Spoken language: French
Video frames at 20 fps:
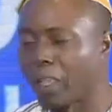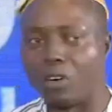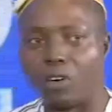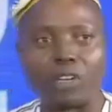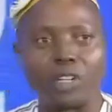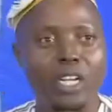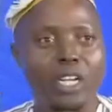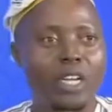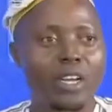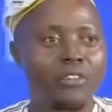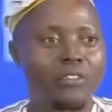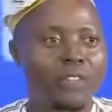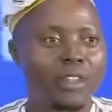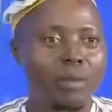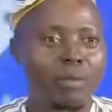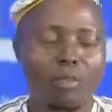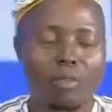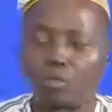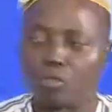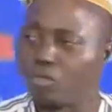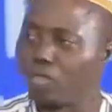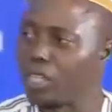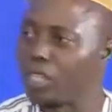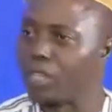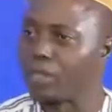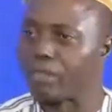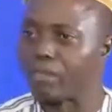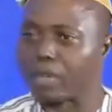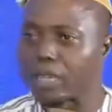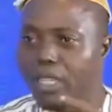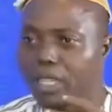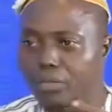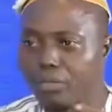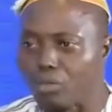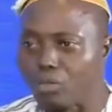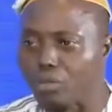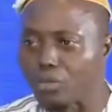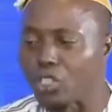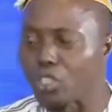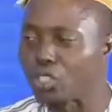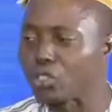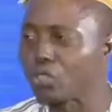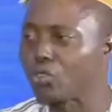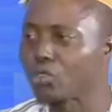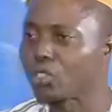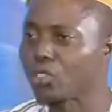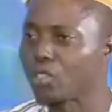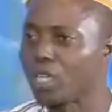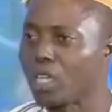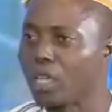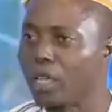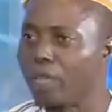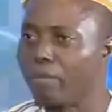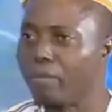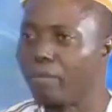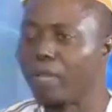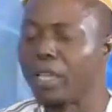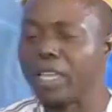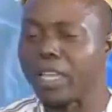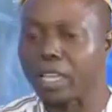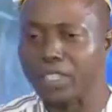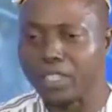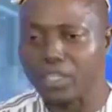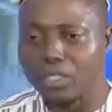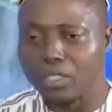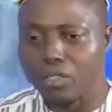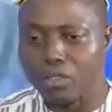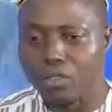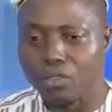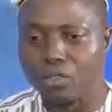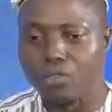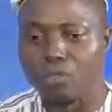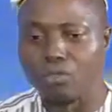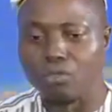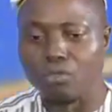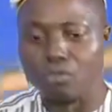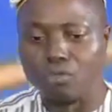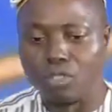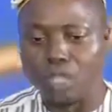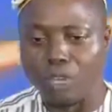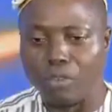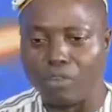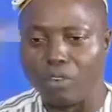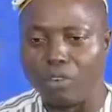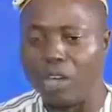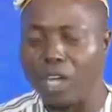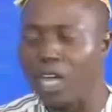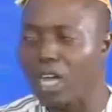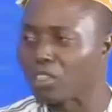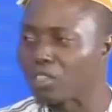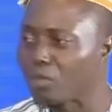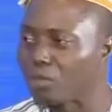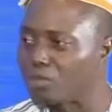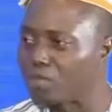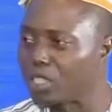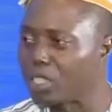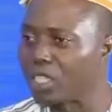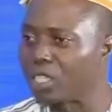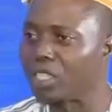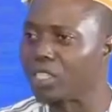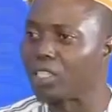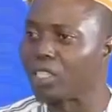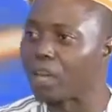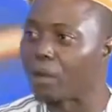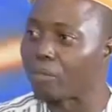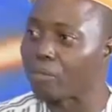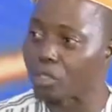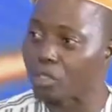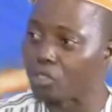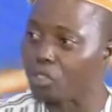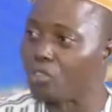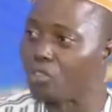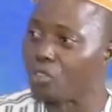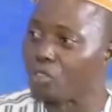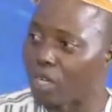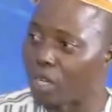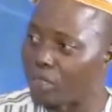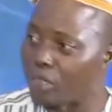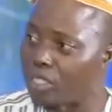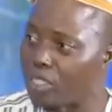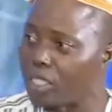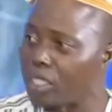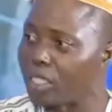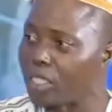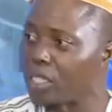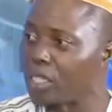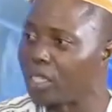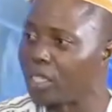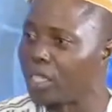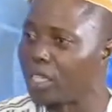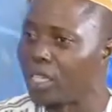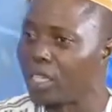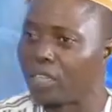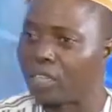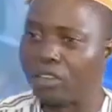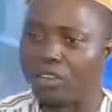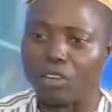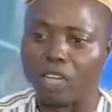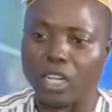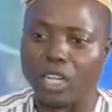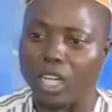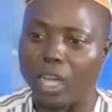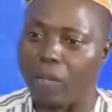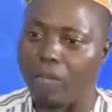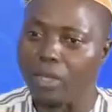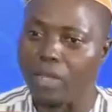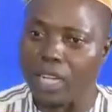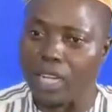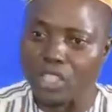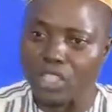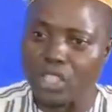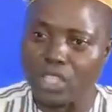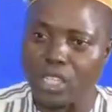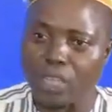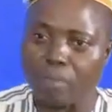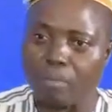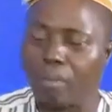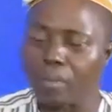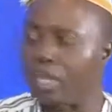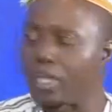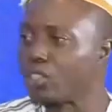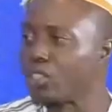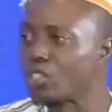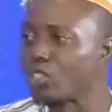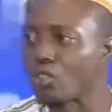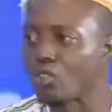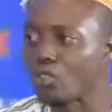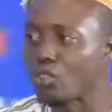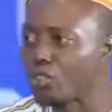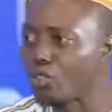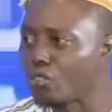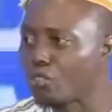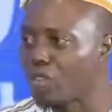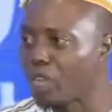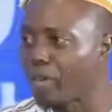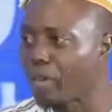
on en a fait beaucoup l'indépendance, beaucoup de choses, mais est-ce que nous avons adopté une approche de durabilité On en a aménagé des plaines qui sont aujourd'hui